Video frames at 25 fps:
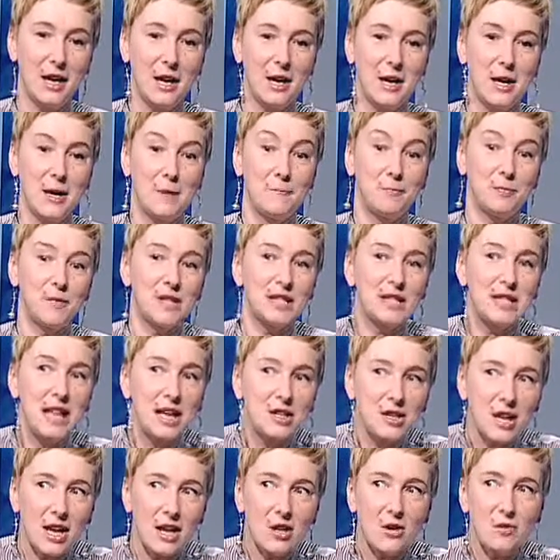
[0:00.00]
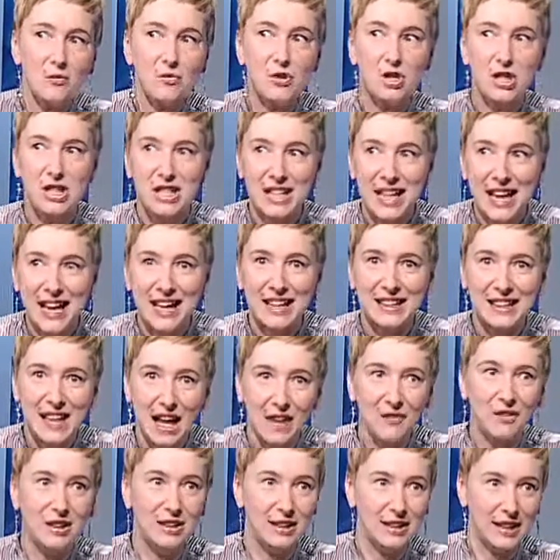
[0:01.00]
E, zdarzają się
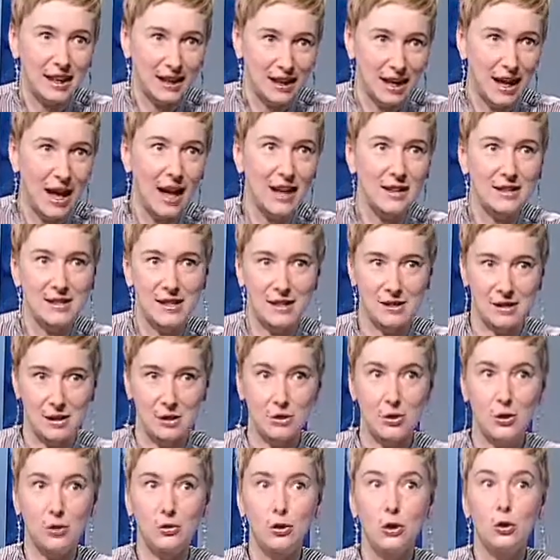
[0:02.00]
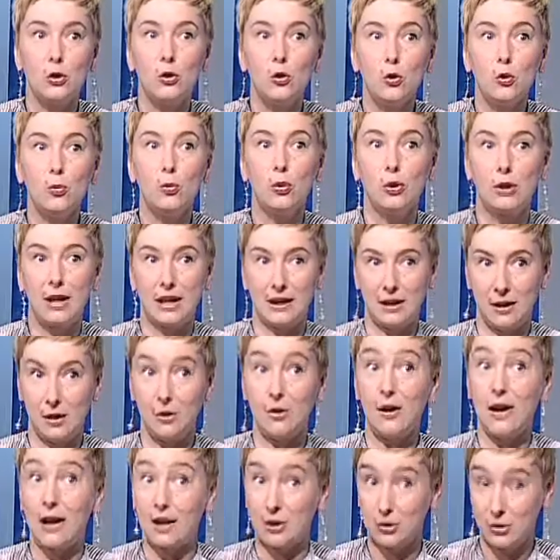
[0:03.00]
nawet takie akcje ze strony klubu
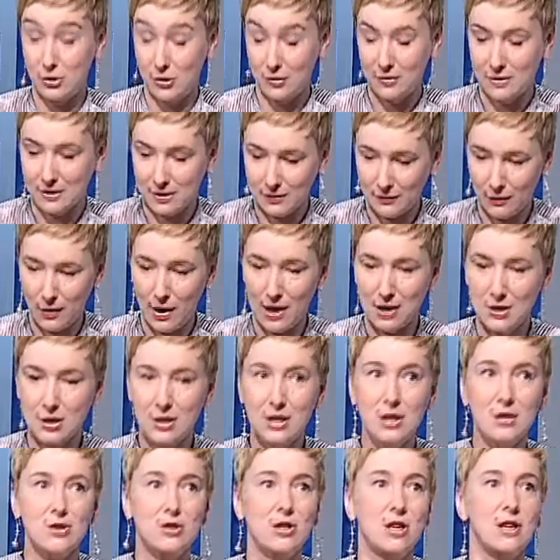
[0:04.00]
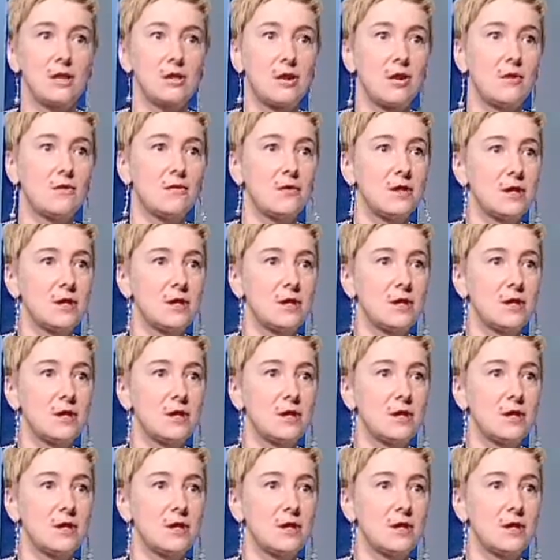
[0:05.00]
takiego jak Śląsk właśnie, że są